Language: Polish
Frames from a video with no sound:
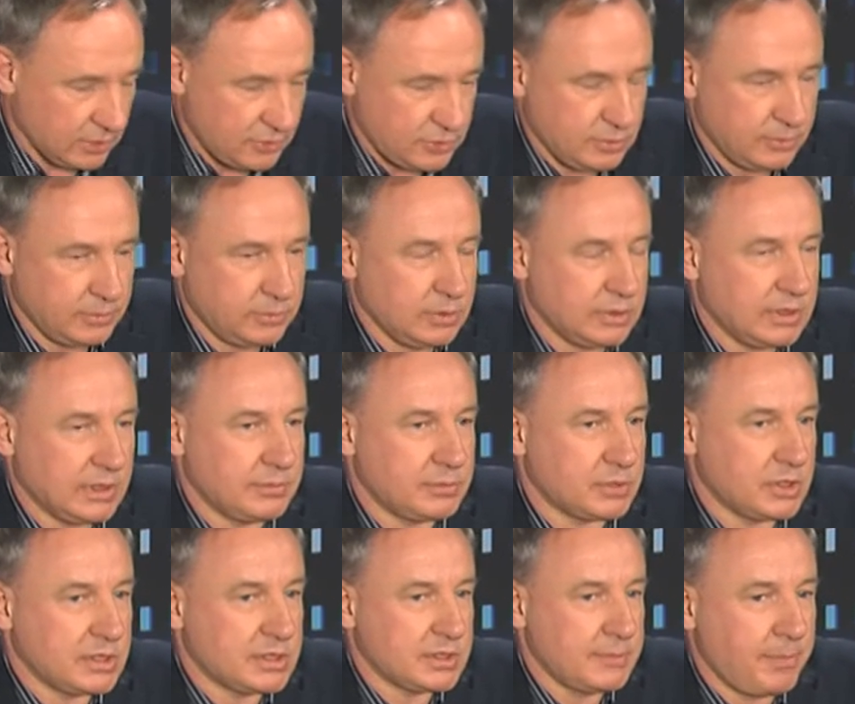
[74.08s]
osób tutaj
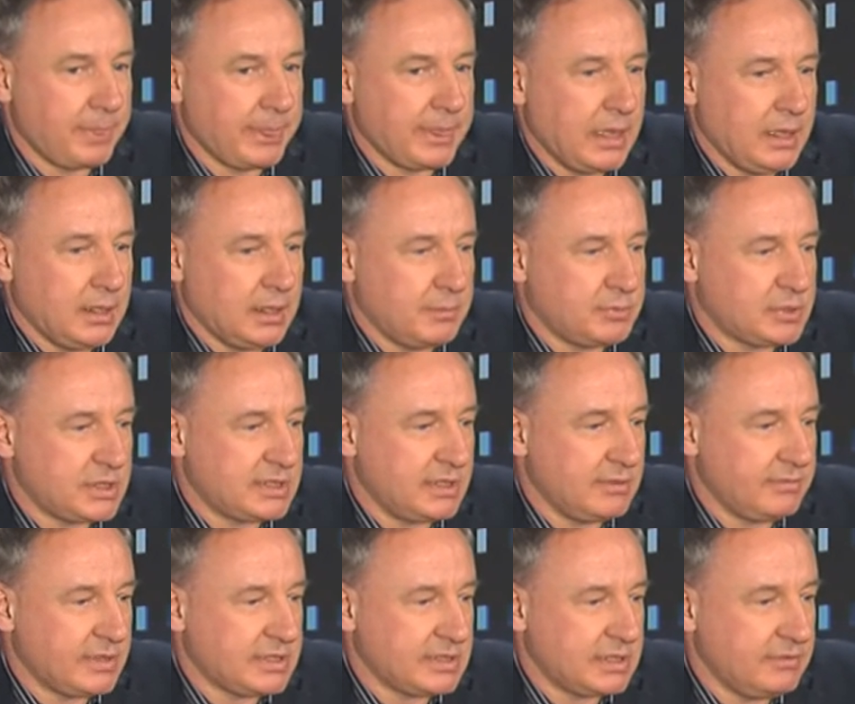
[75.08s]
przez, przez
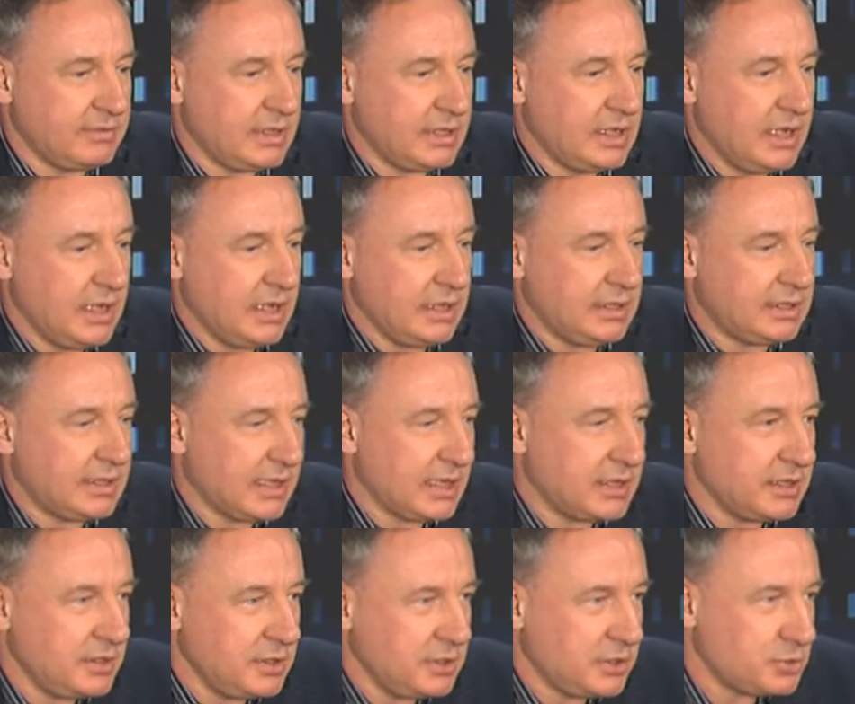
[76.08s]
ten festiwal i te
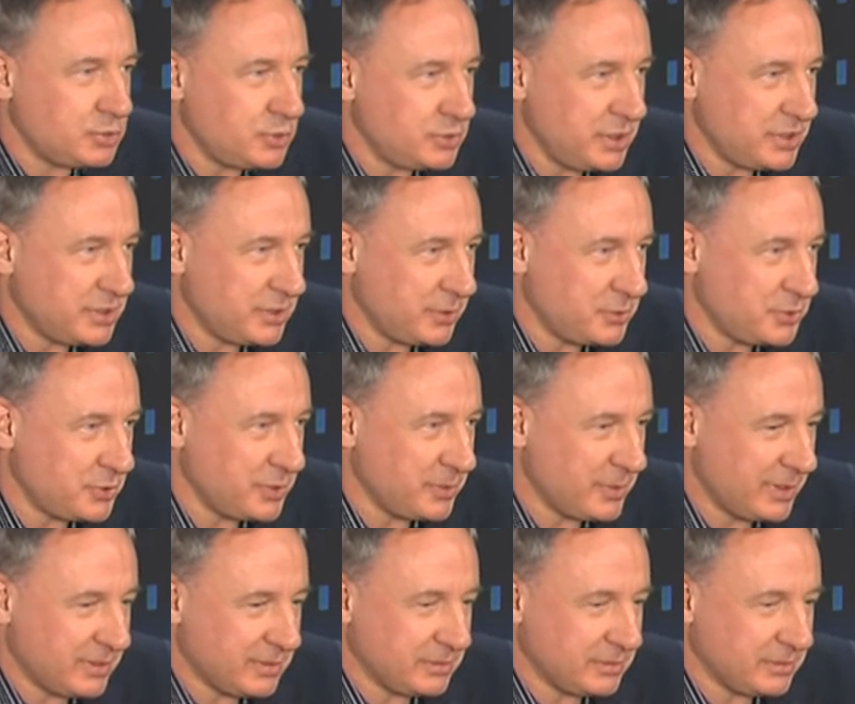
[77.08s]
kariery też różnie się toczyły.